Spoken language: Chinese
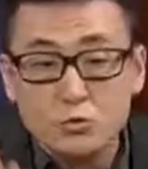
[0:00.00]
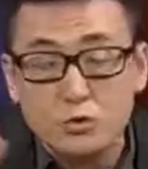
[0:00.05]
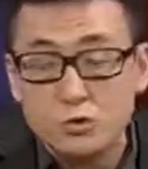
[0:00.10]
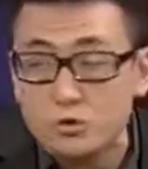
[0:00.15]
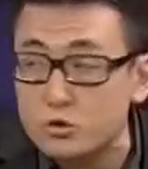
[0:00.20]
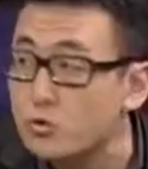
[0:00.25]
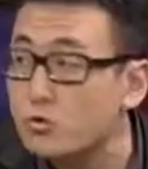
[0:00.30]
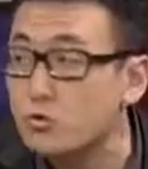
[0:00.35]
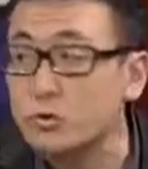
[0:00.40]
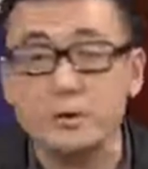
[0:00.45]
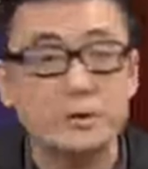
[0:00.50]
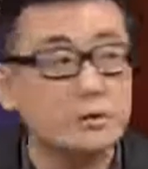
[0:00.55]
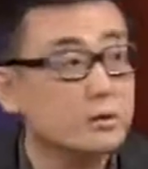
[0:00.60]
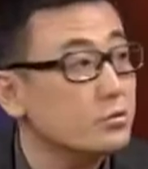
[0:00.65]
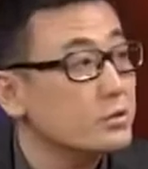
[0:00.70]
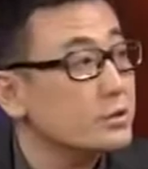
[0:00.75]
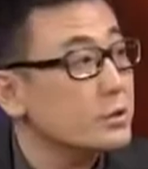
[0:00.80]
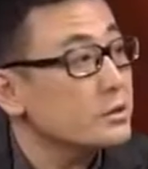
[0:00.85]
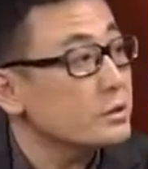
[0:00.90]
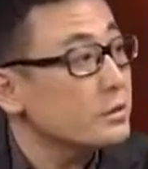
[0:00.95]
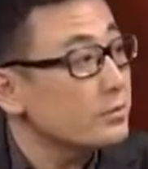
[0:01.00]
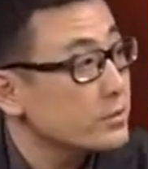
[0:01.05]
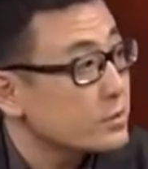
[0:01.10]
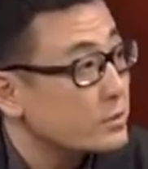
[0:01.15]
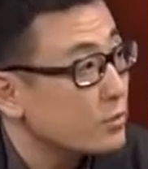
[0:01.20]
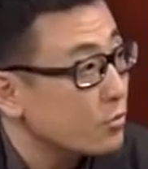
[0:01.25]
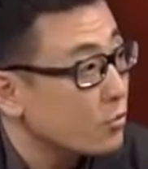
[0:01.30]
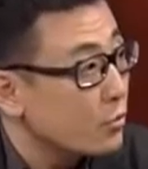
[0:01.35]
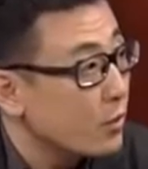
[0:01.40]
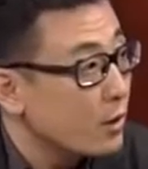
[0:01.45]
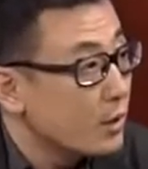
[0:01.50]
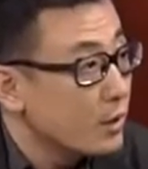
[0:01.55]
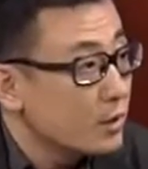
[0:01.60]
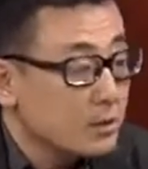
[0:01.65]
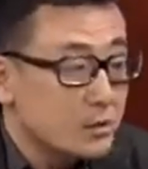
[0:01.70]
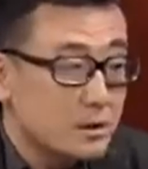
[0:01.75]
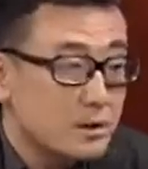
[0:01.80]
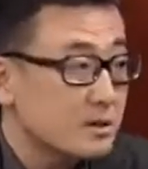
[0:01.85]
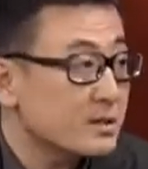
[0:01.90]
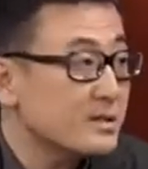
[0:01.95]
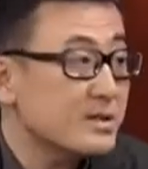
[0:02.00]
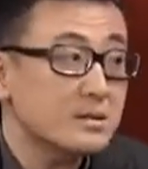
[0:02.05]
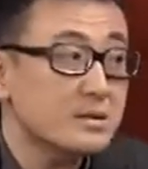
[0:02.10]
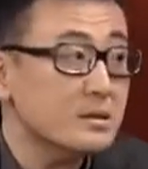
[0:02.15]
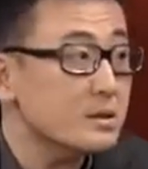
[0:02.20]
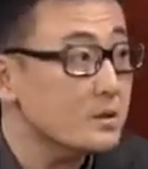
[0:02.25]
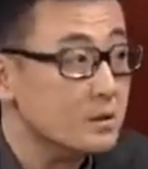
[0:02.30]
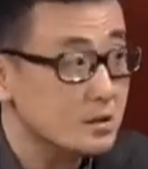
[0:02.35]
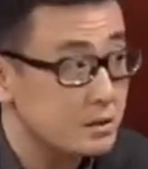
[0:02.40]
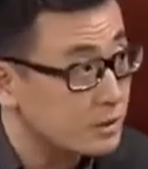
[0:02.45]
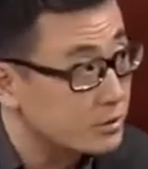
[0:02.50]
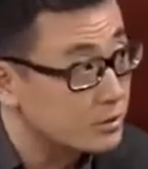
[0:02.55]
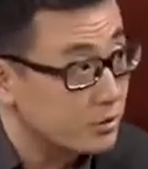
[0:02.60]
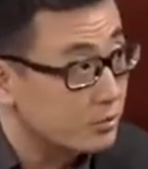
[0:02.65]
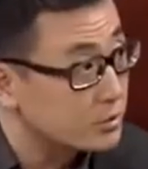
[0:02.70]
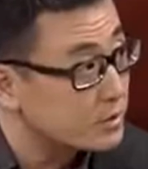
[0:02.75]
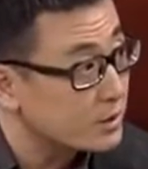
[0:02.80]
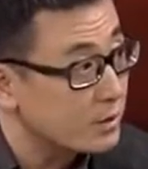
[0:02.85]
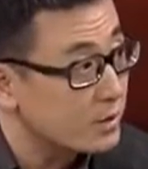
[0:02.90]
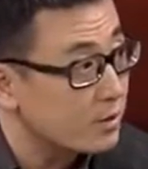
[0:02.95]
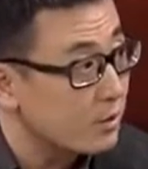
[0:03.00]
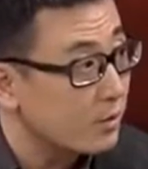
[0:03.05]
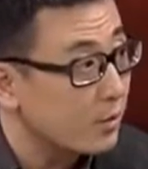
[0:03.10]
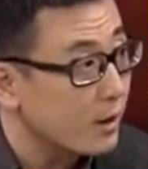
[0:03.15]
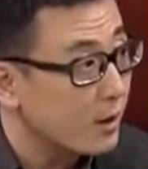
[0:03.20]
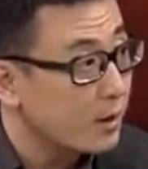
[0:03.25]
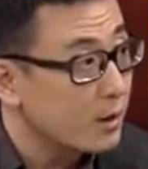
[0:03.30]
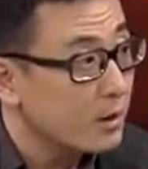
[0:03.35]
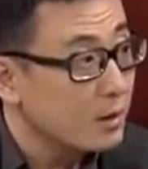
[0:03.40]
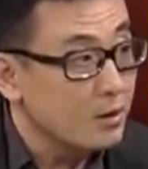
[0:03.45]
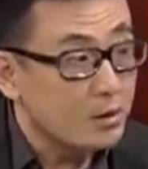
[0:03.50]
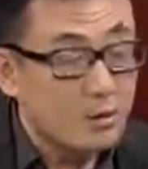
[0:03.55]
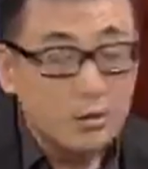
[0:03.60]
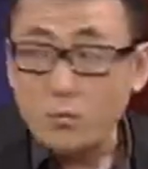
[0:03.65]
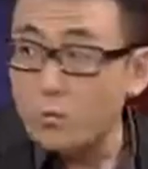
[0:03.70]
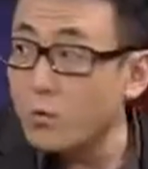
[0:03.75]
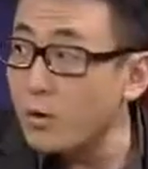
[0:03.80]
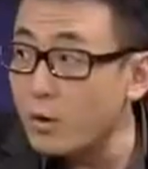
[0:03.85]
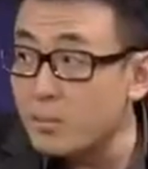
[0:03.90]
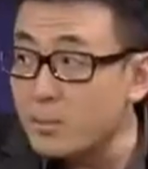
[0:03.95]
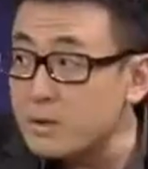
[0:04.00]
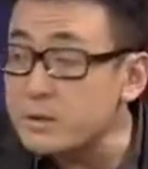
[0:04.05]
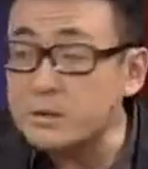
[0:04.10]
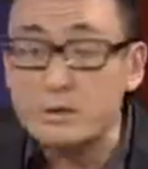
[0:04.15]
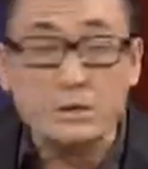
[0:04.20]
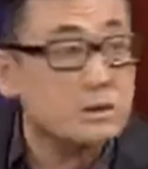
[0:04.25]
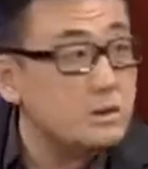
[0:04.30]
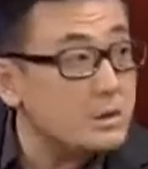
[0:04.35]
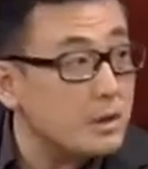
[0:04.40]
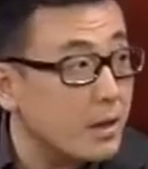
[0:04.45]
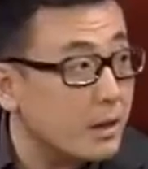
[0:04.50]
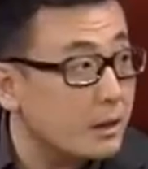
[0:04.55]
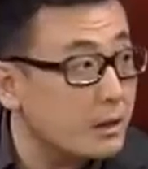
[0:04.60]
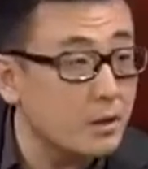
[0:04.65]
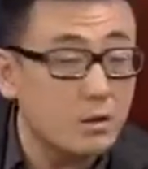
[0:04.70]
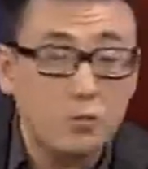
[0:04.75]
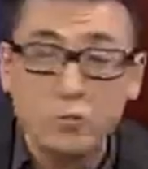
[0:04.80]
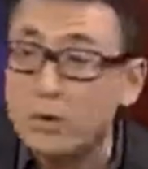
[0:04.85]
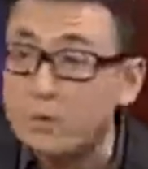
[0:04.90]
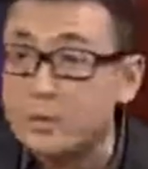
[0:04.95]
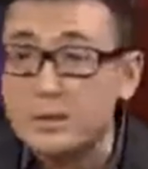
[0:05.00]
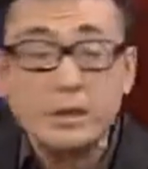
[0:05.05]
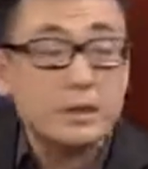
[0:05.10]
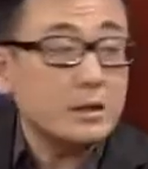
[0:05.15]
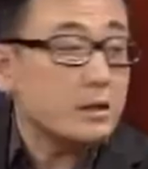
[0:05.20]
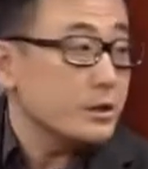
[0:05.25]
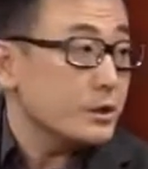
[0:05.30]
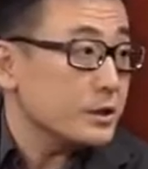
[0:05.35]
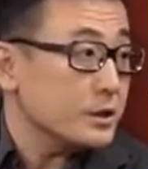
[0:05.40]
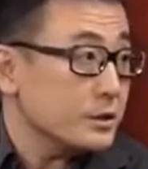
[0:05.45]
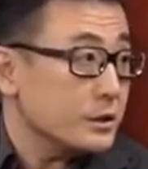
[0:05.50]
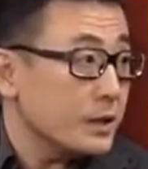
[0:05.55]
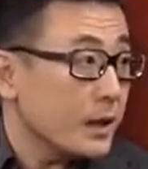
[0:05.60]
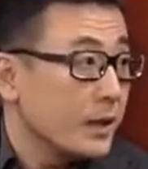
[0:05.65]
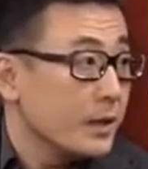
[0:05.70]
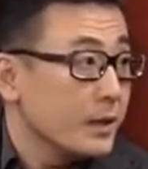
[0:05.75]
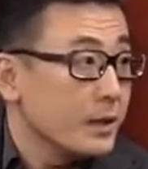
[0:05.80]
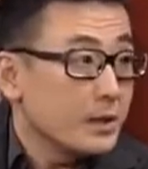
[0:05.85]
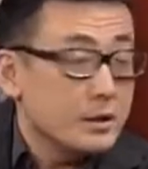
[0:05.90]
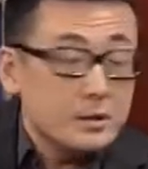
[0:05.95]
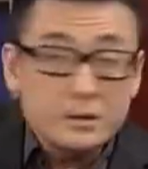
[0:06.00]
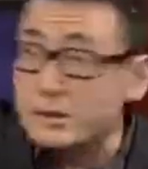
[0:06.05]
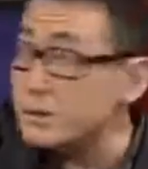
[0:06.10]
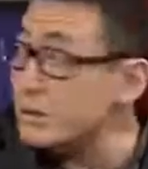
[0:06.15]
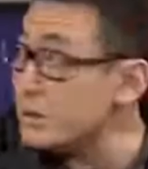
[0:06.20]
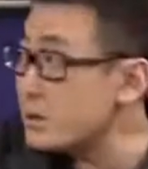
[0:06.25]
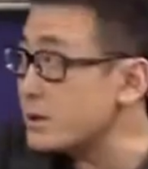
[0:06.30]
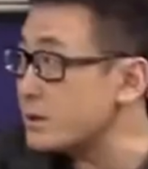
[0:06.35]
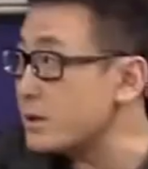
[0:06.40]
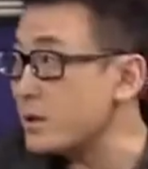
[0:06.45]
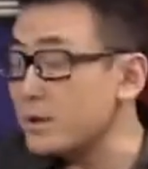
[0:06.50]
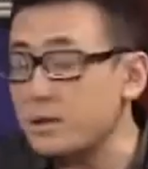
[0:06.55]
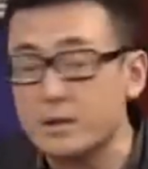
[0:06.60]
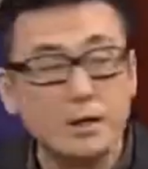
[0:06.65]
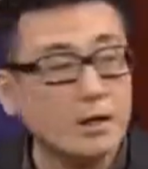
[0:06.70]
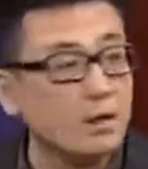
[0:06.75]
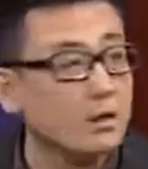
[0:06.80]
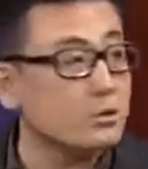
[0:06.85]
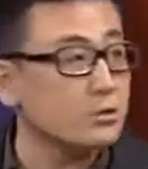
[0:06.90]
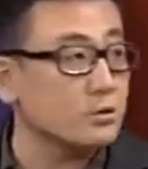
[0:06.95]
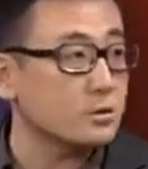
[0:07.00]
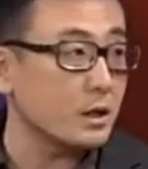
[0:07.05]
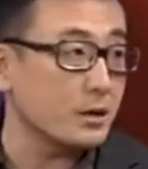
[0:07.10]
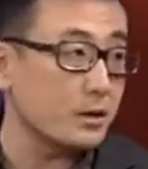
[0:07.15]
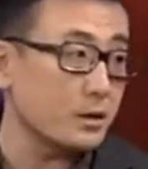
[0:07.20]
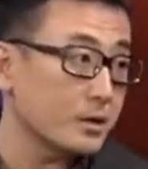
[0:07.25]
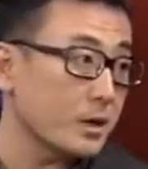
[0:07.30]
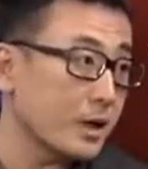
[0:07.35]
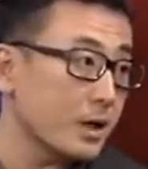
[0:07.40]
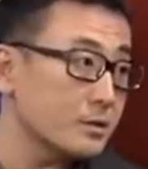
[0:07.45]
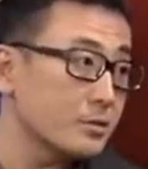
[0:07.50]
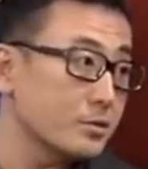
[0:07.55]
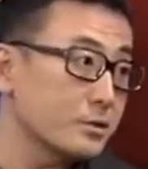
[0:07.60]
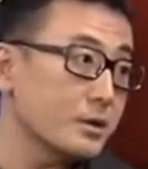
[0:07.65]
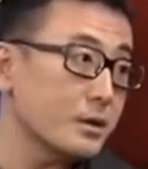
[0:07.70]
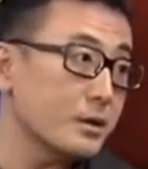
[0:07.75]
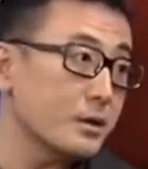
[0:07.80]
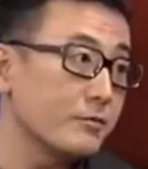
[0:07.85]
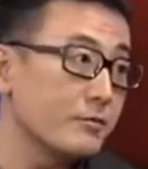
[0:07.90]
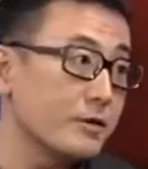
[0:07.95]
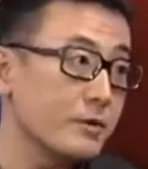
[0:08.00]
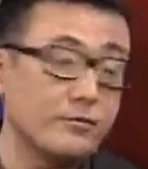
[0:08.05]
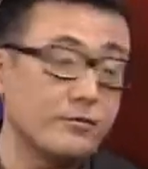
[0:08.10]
果中国人都像这么生活，那得三四个地球才够啊！的确，我们忍饥挨饿，我们给你生产，你整天啊就当老大，就这个。肥